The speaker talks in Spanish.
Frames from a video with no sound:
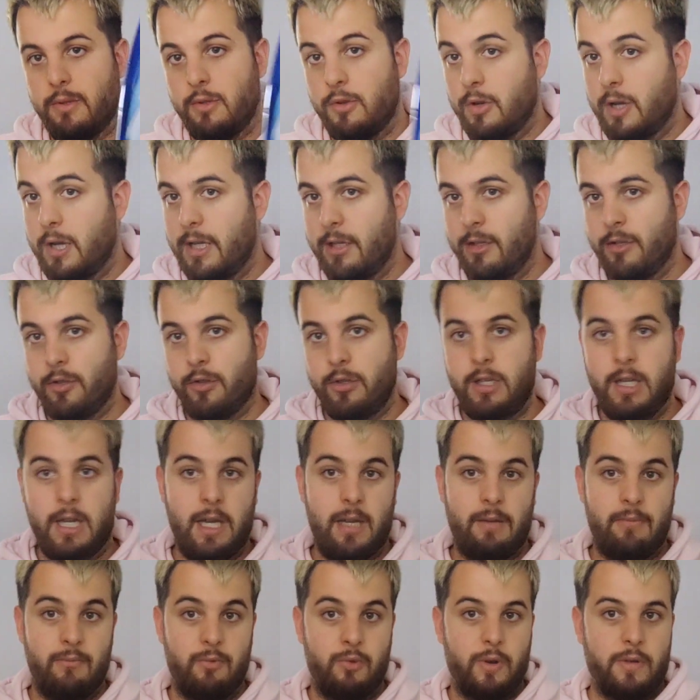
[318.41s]
con esto
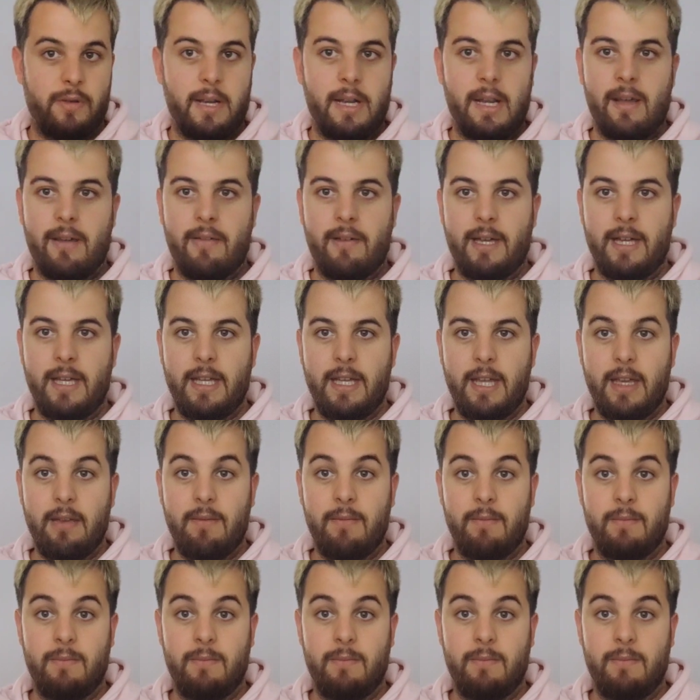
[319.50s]
ya todo el la vajilla.